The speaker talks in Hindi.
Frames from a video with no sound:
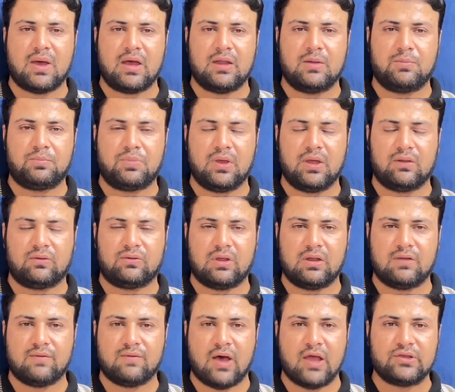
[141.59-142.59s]
बाद फिर से
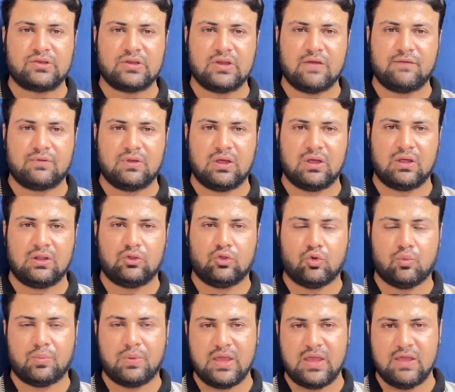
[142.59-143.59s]
नवाज शरीफ ने
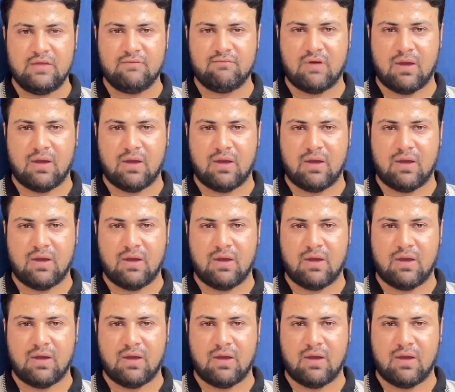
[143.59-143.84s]
दुबई